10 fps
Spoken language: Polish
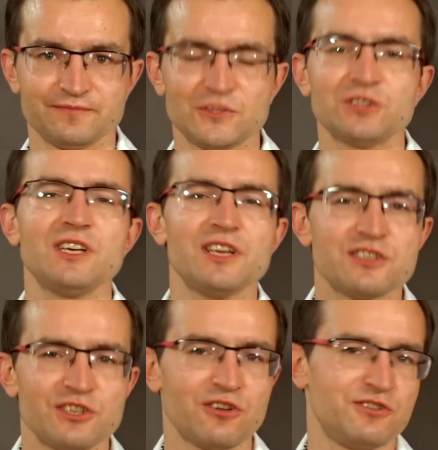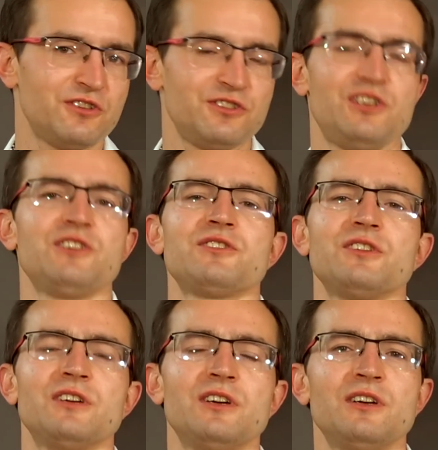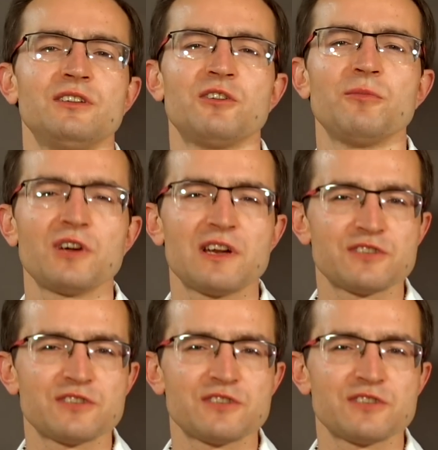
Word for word: To tyle, jeśli chodzi o dzisiejszy tomograf.